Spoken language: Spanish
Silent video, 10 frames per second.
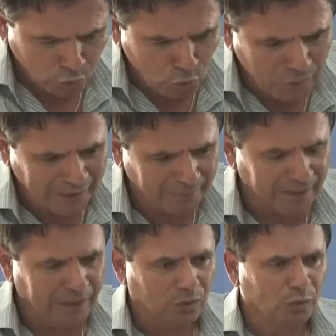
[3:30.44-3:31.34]
una de
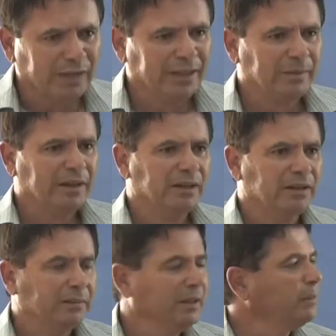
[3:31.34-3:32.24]
mis, una de
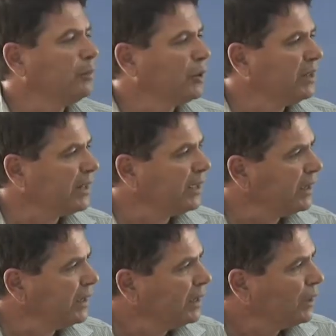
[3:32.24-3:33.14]
mis, de mis prioridades
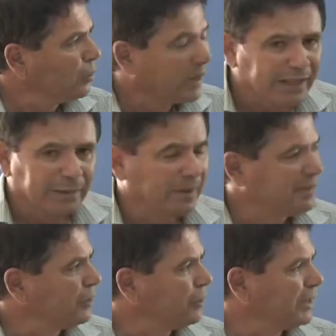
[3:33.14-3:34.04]
es, cualquier
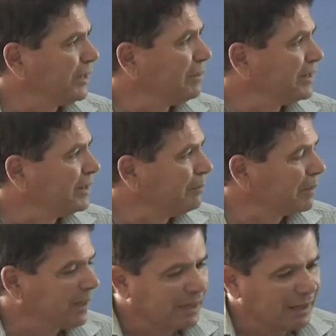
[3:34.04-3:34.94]
empresario que quiera invertir en
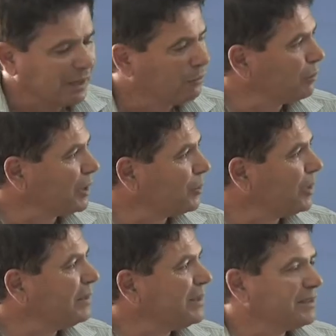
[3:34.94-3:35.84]
pájara a forma
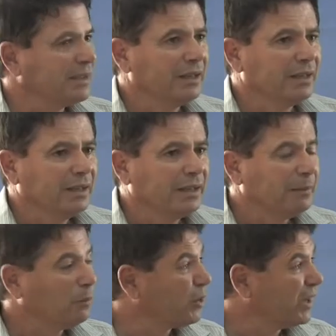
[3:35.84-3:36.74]
roja me dice
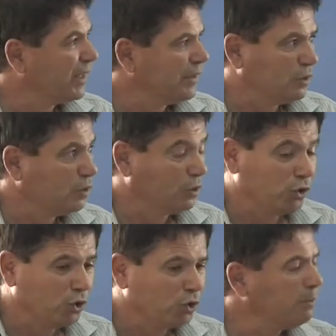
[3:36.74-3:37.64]
el por qué. Digo, no,
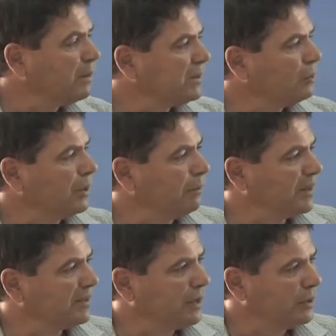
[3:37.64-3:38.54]
yo no estoy pensando en el
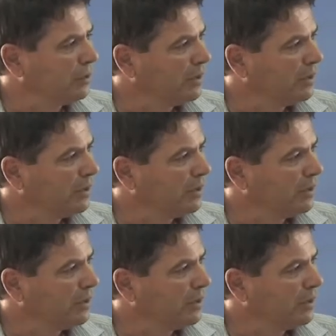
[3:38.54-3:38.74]
empresario,